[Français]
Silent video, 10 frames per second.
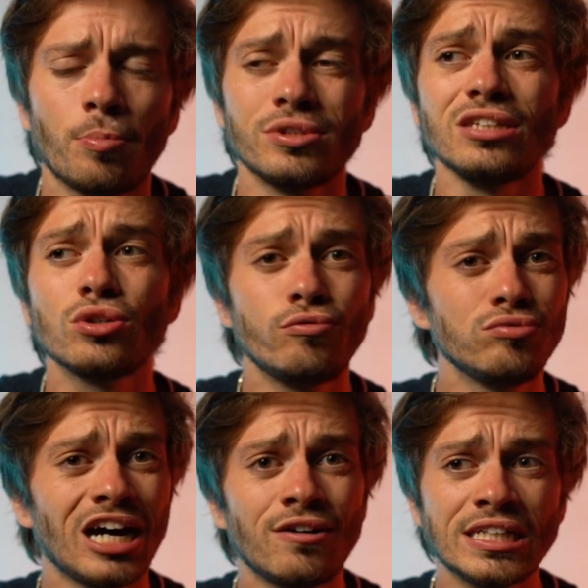Peut-être que vous
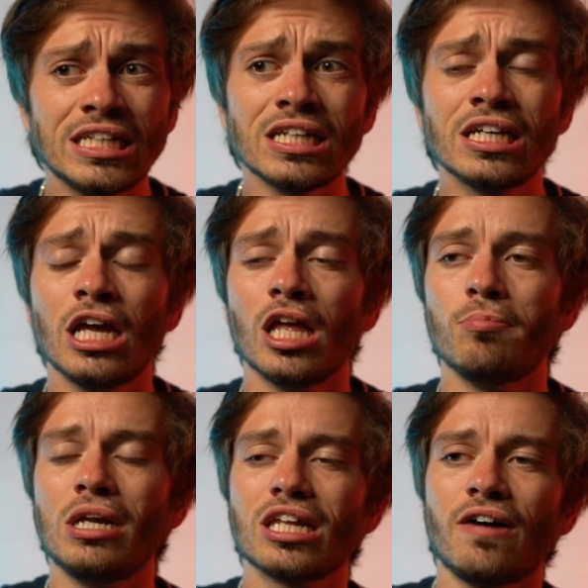travaillez,
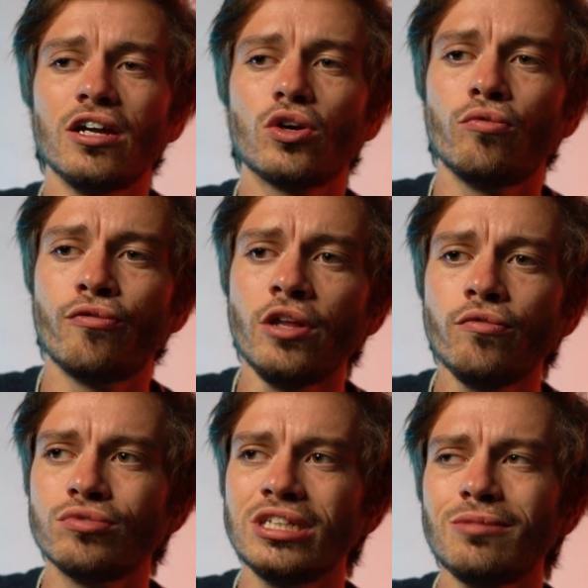mais le travail que vous faites,
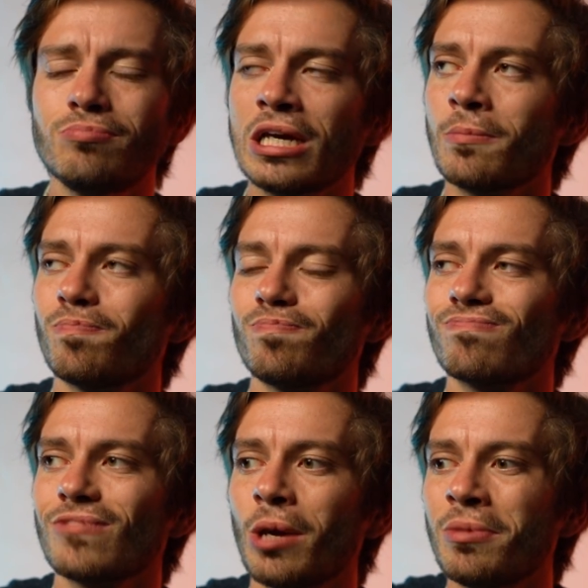vous dites mais,
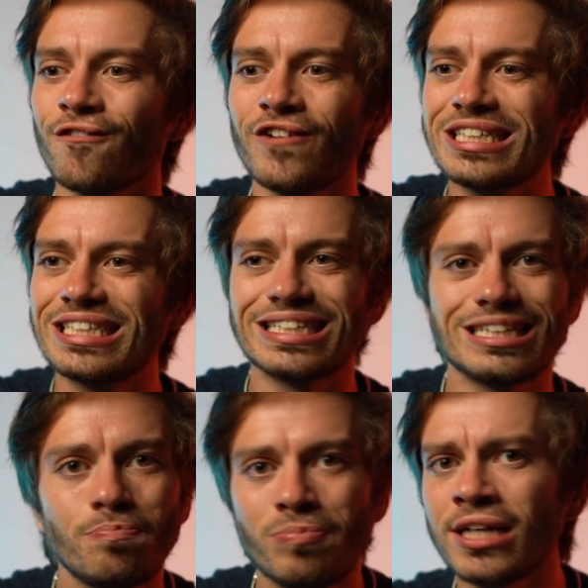en fait,
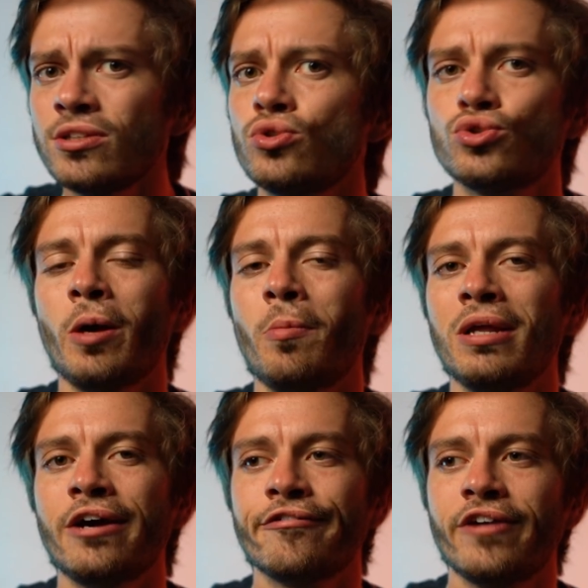n'est pas ce que
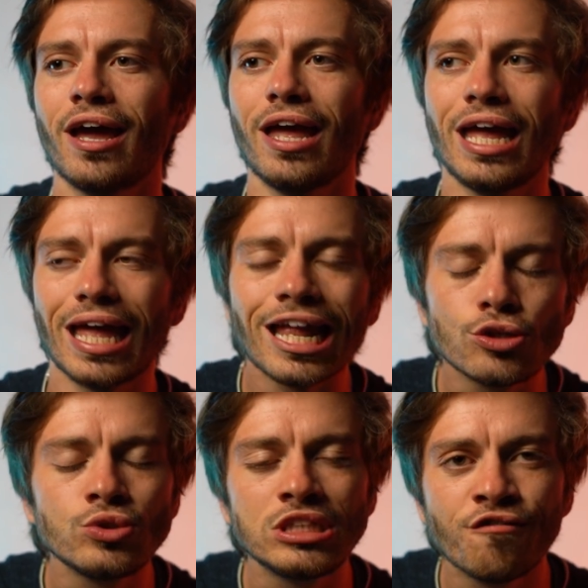appelé à faire.
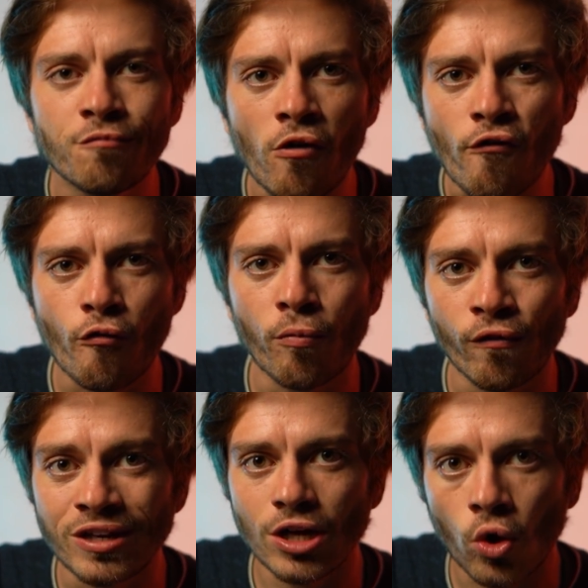Intuitivement, vous
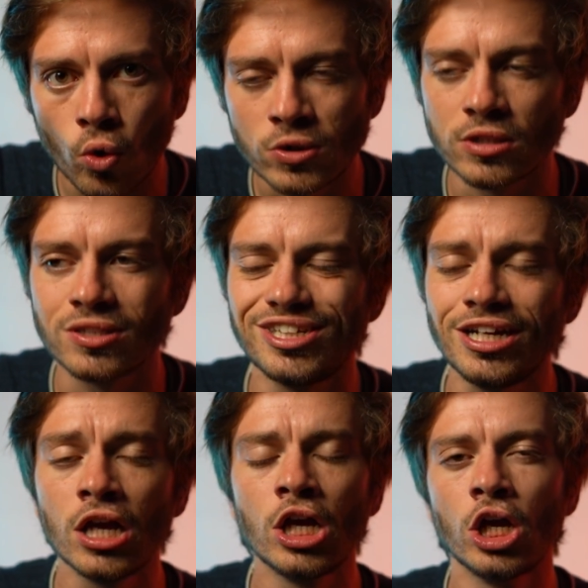pouvez
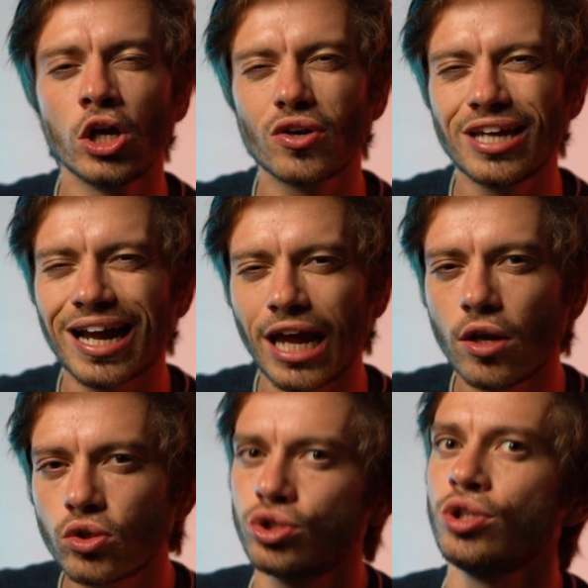ressentir qu'il y a
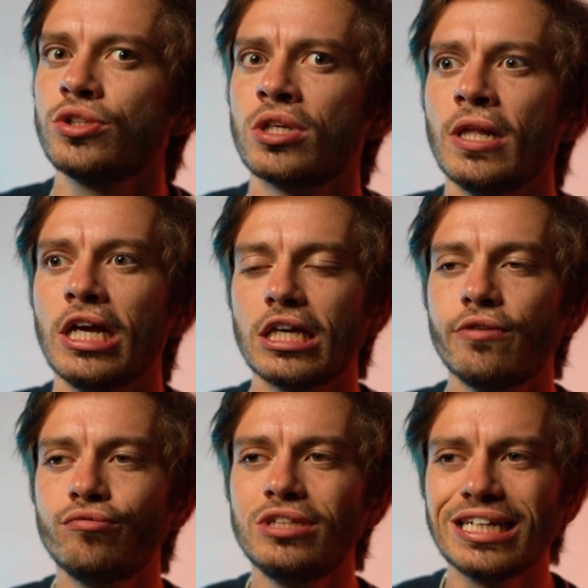quelque chose qui
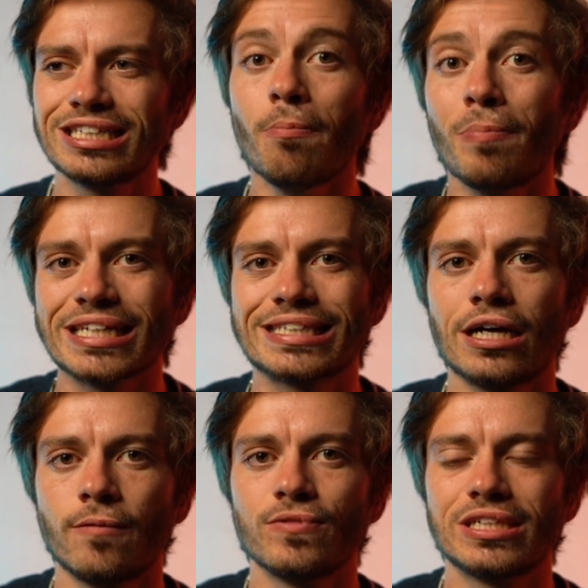vous dit que c'est pas
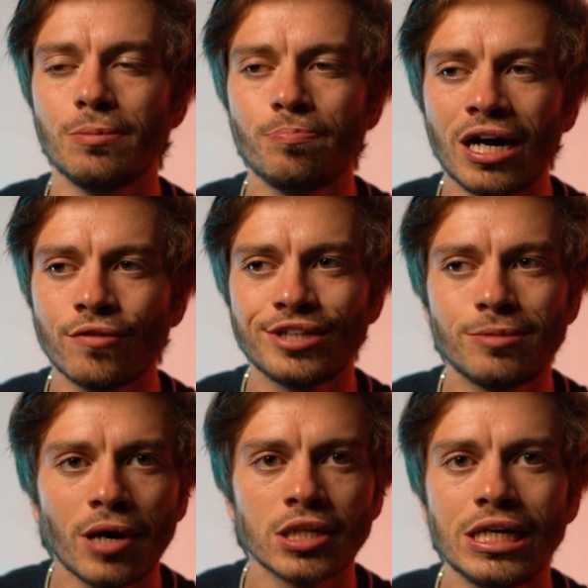ça, c'est pas, vous
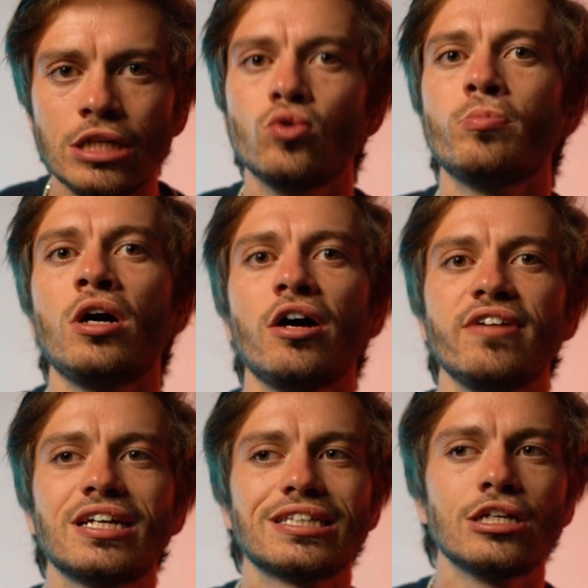n'êtes pas en alignement
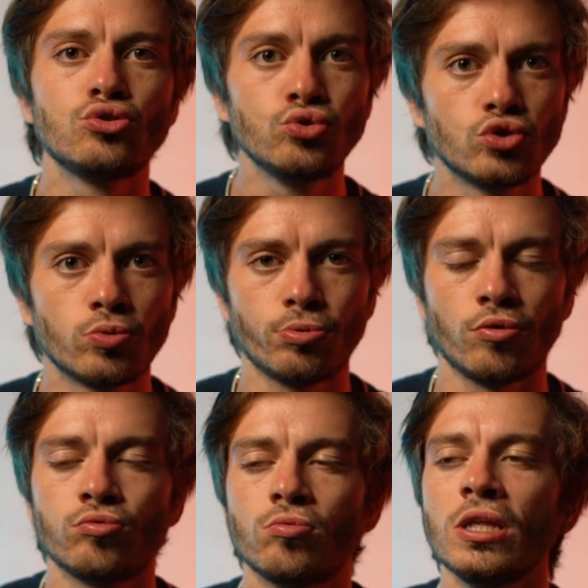avec ce qui est juste pour
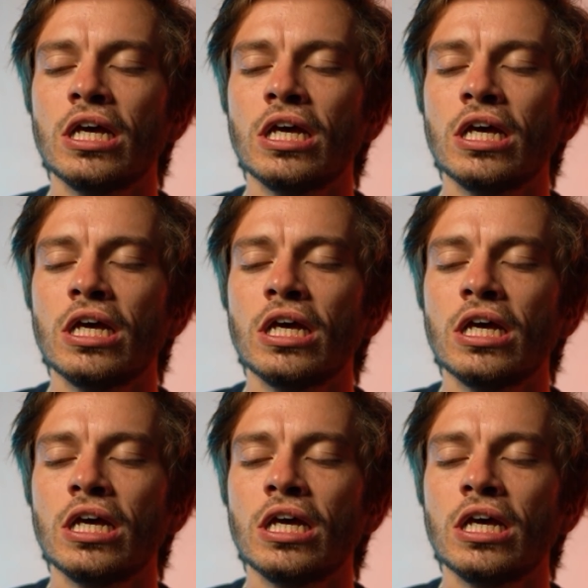vous.